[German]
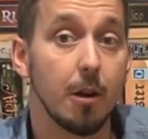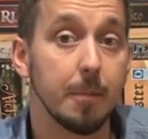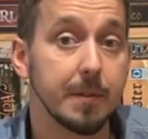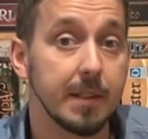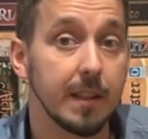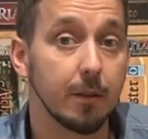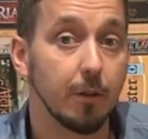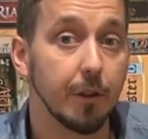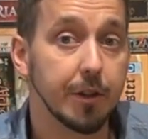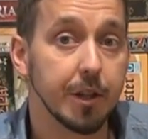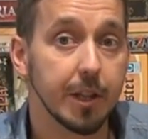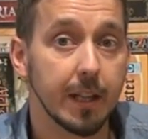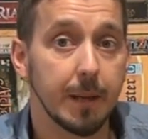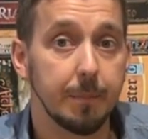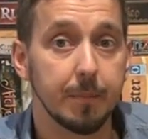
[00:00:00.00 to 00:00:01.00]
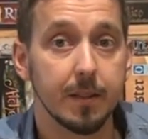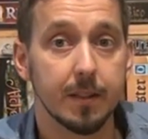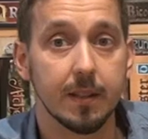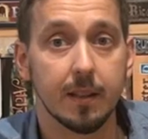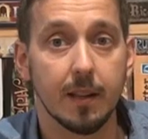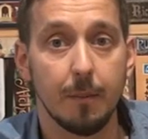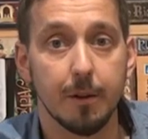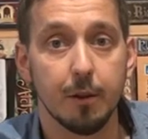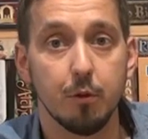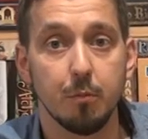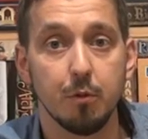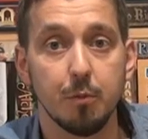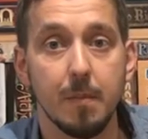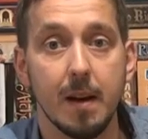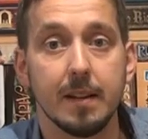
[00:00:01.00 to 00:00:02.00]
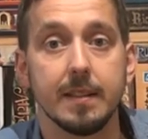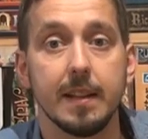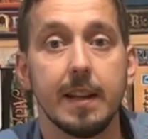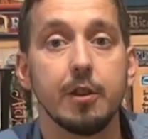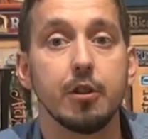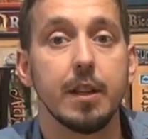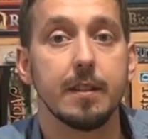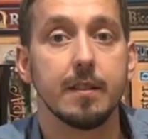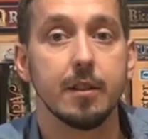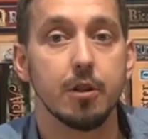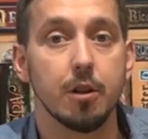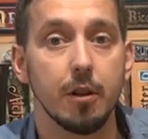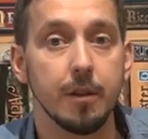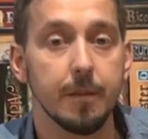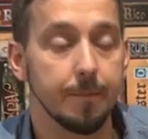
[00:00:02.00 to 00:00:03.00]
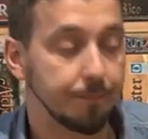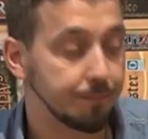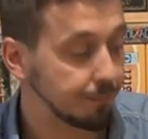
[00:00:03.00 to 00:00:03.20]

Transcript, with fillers: Ob es eine deutsche gibt, kann man nur mutmaßen. Ich schätze schon.